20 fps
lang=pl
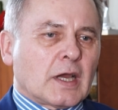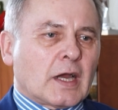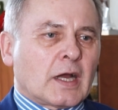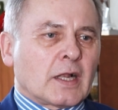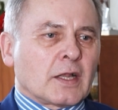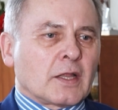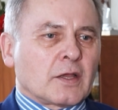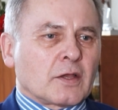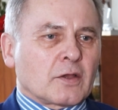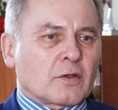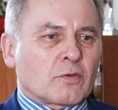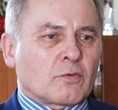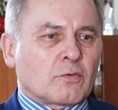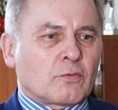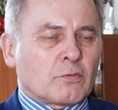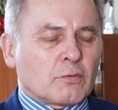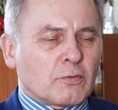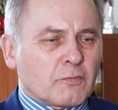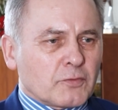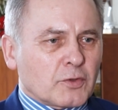ale
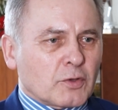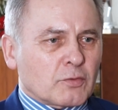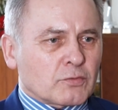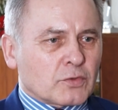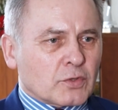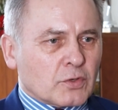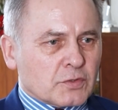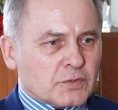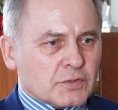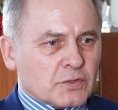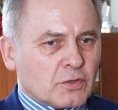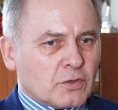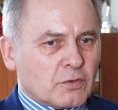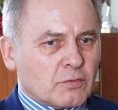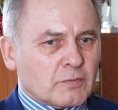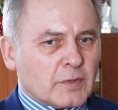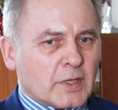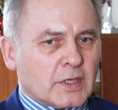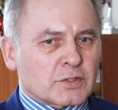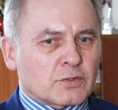główną
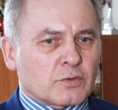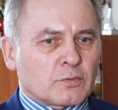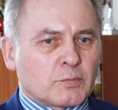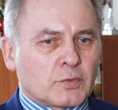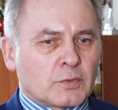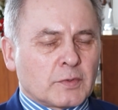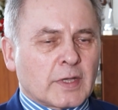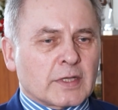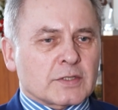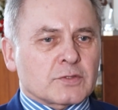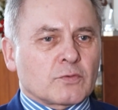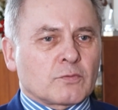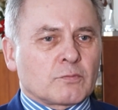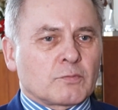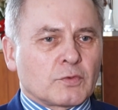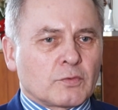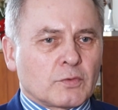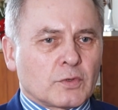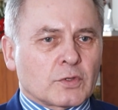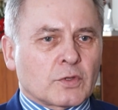troską naszą, naszą
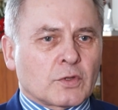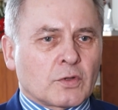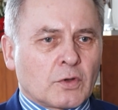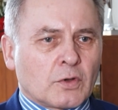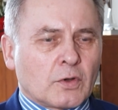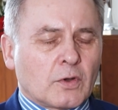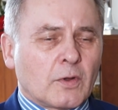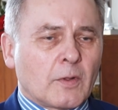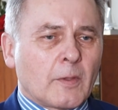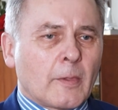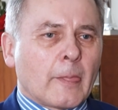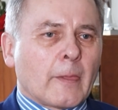było to,